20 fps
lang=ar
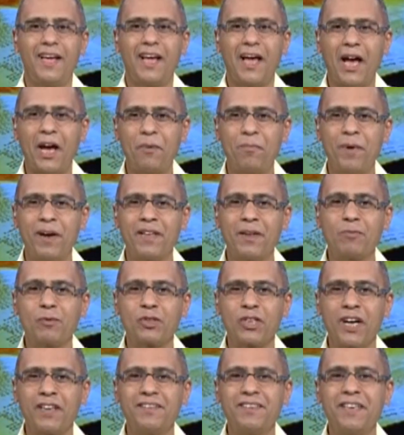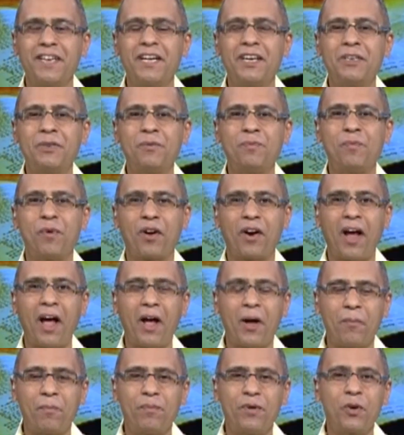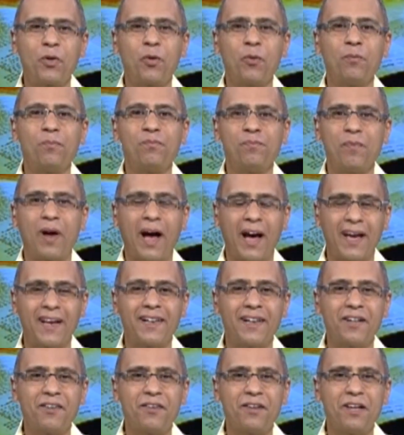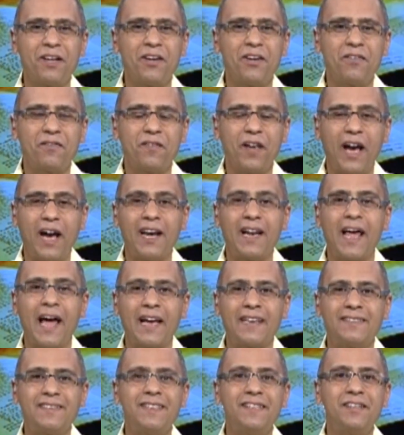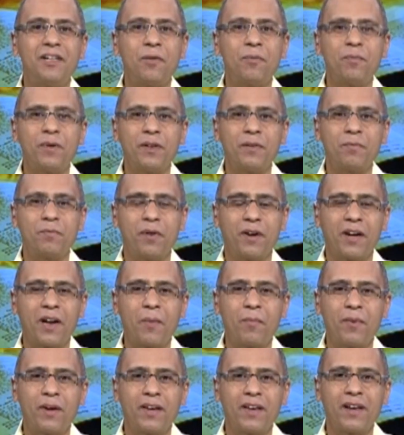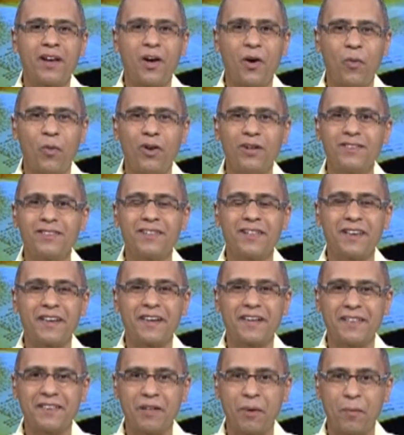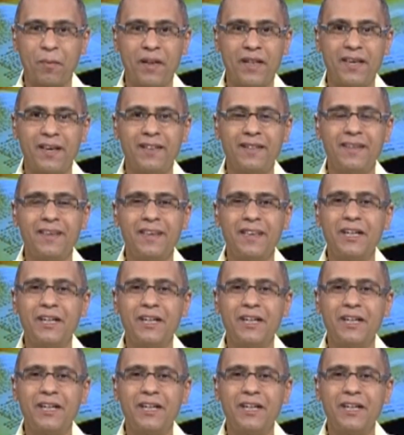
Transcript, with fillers: أحبائنا المشاهدين بنرحب بكم معانا في حلقة جديدة من برنامج خواطر كتابية